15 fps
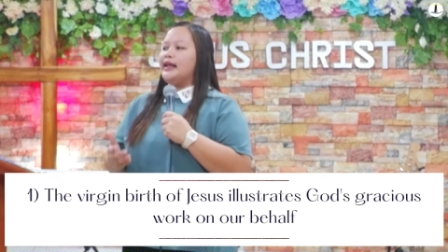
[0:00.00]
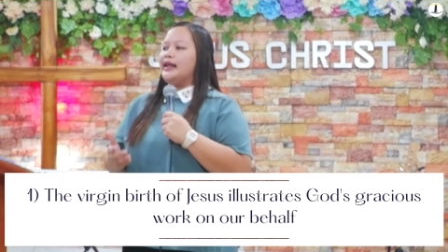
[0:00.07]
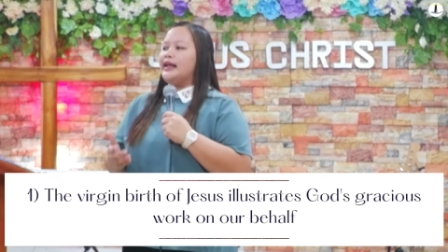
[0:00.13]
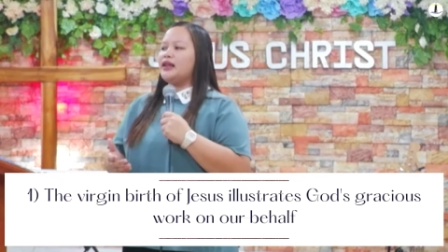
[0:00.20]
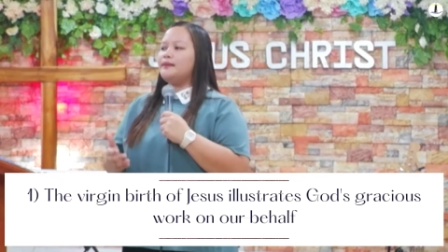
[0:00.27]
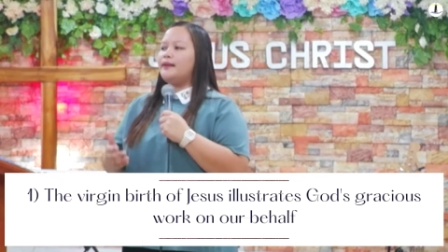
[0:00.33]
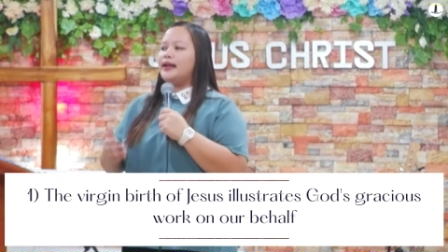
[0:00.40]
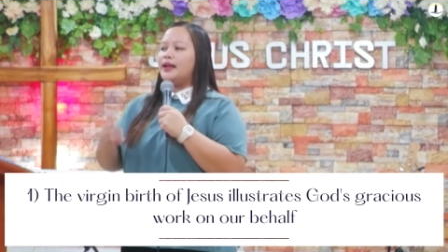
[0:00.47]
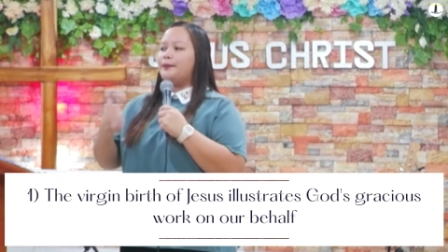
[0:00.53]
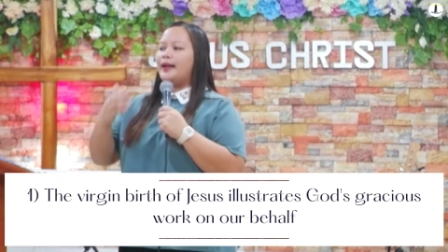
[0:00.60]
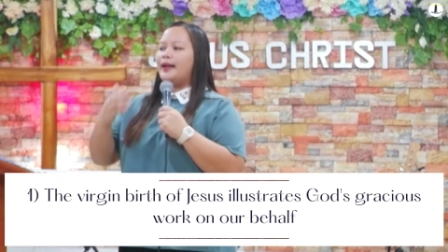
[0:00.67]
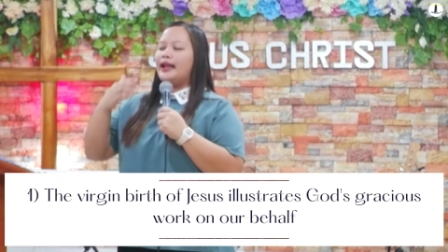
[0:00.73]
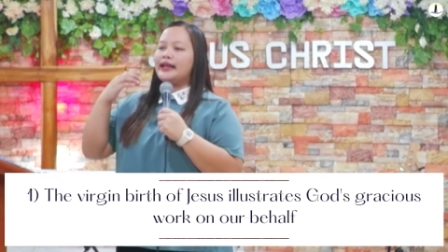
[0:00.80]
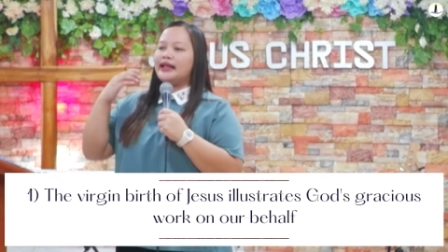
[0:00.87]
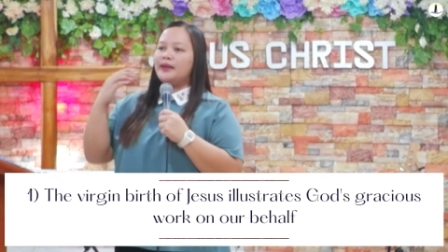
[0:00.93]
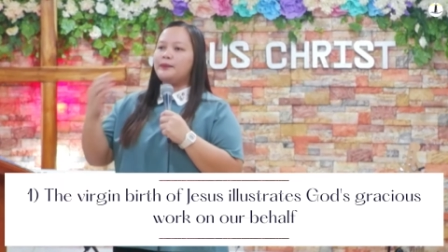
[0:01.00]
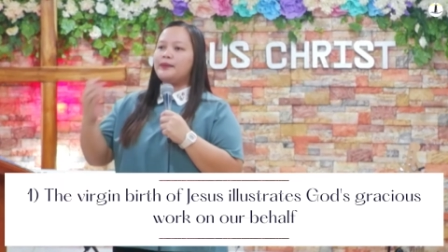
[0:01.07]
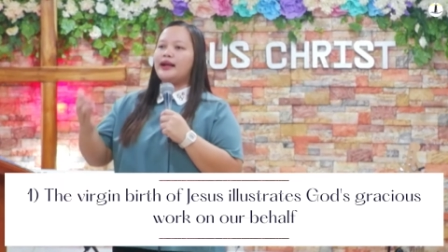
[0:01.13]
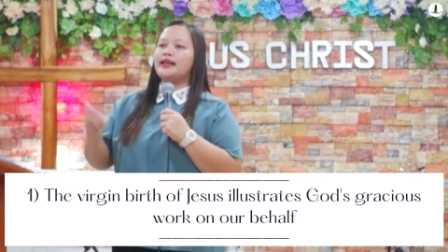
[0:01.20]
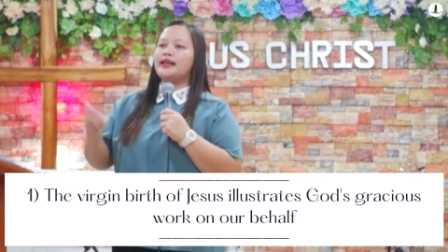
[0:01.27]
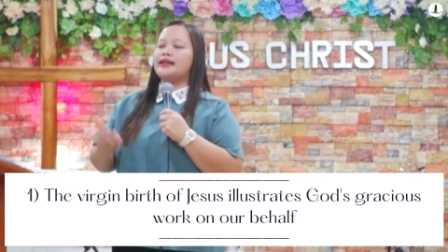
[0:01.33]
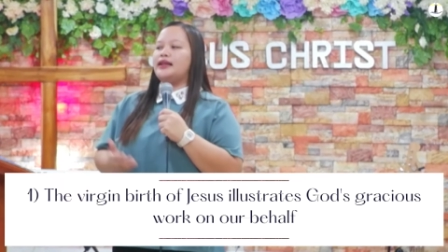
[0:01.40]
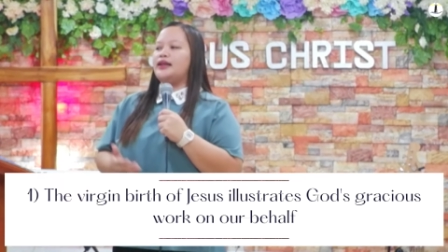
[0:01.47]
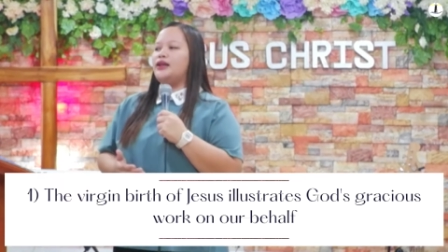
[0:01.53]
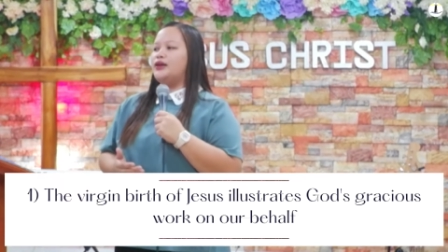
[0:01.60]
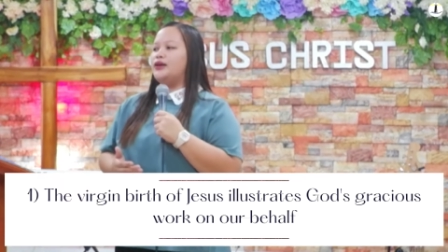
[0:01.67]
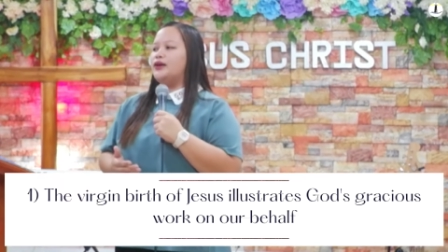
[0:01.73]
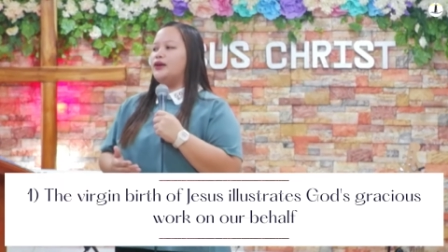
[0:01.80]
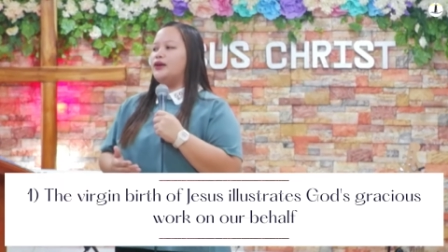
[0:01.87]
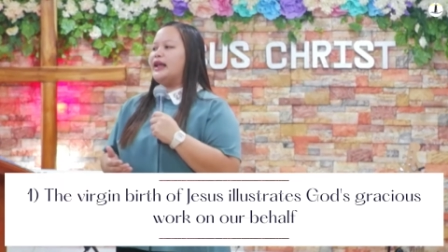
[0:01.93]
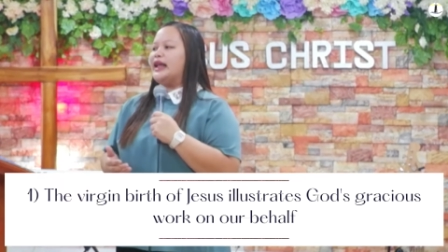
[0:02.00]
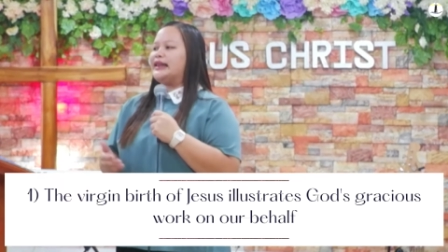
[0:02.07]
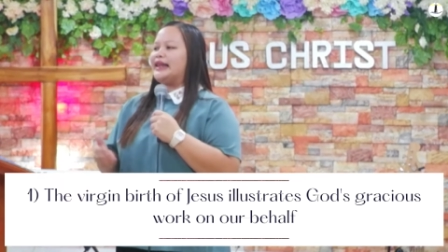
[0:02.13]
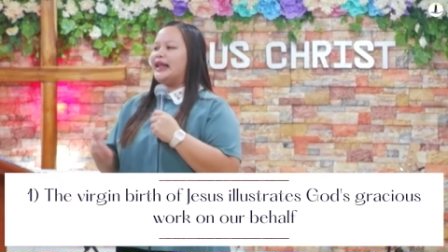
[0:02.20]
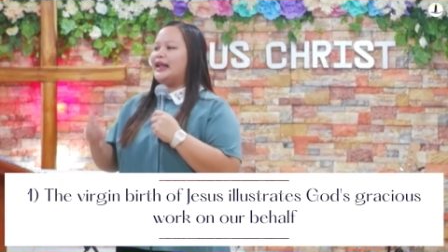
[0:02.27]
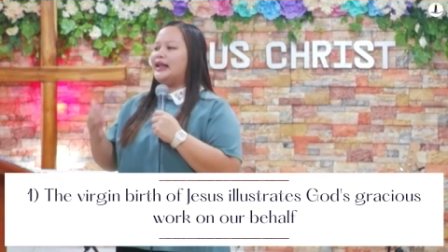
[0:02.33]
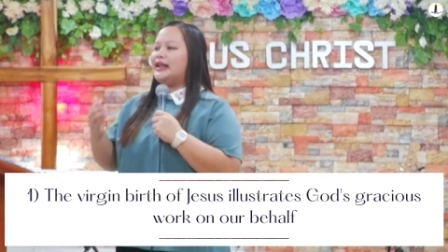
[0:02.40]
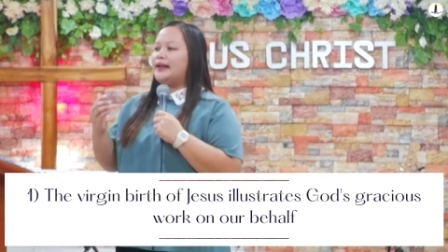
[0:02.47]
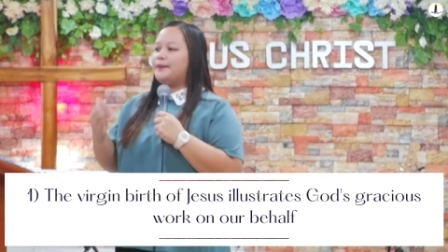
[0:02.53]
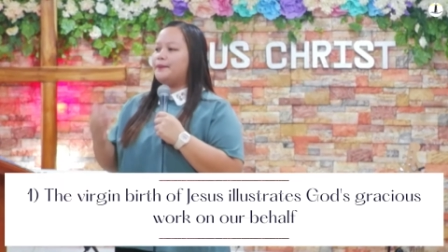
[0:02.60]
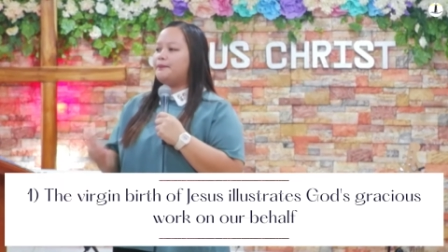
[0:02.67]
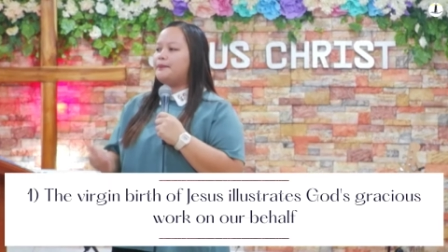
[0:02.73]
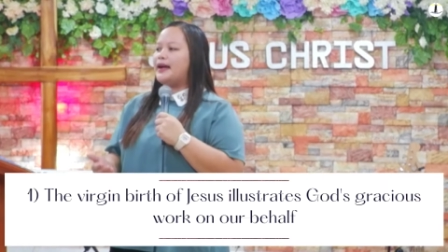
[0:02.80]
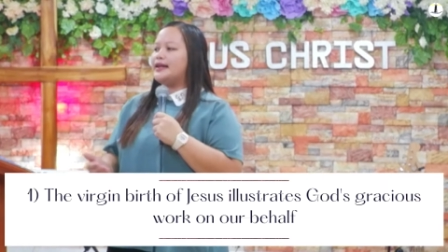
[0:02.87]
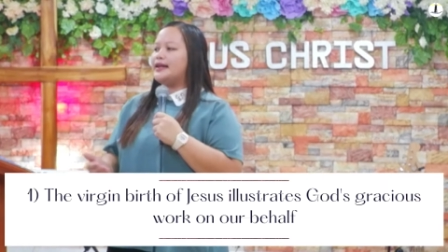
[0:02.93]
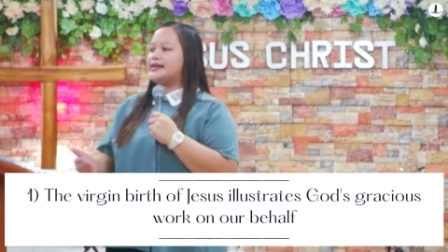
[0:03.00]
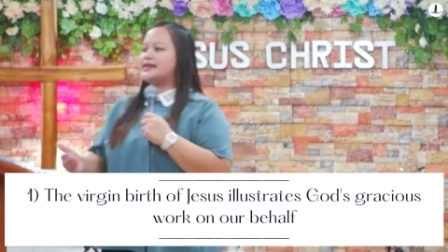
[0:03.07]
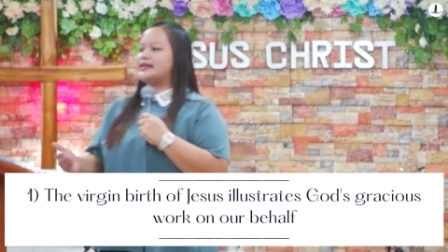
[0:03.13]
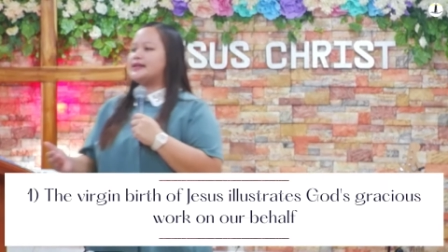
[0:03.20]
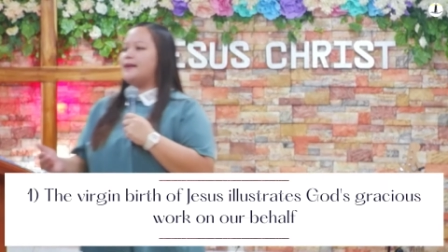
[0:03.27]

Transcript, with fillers: ket mangipalagip kada tayo, iti inlipas